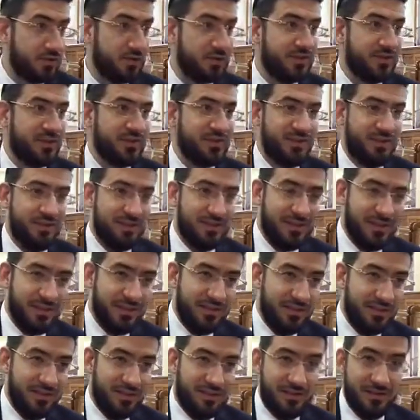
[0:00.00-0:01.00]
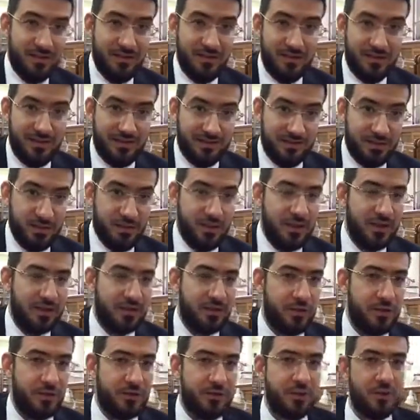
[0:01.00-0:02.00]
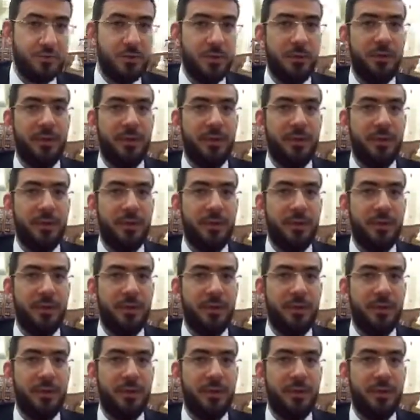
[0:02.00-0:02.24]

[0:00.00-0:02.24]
То есть один длинный-длинный козырек, который идет навес.